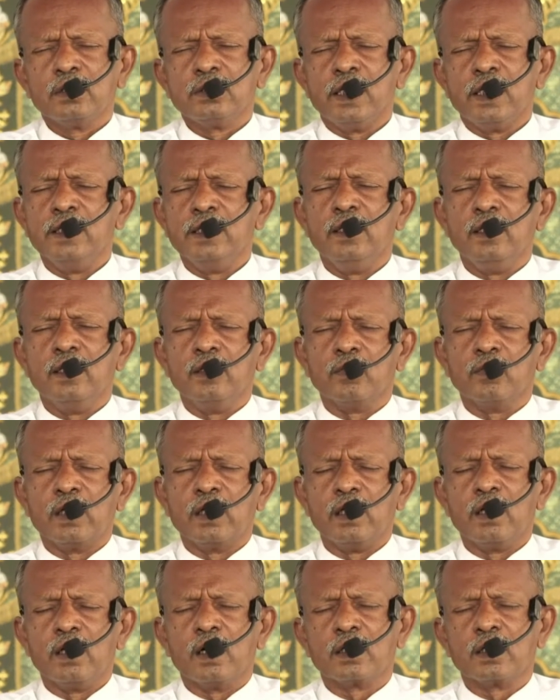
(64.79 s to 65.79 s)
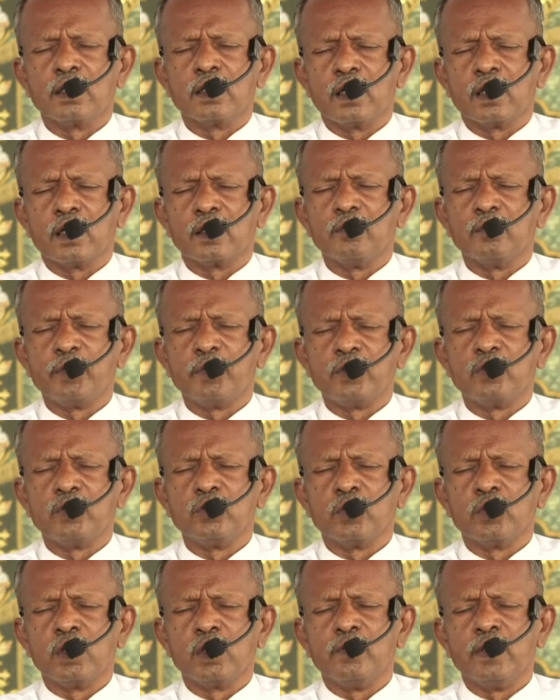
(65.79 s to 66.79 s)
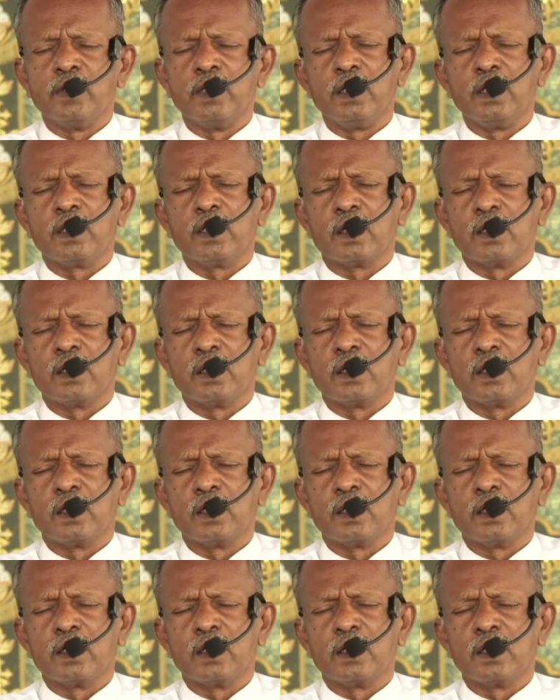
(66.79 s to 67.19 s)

செய்தியின் வழியாக நாங்கள் பெற்றுக்கொள்ள வேண்டிய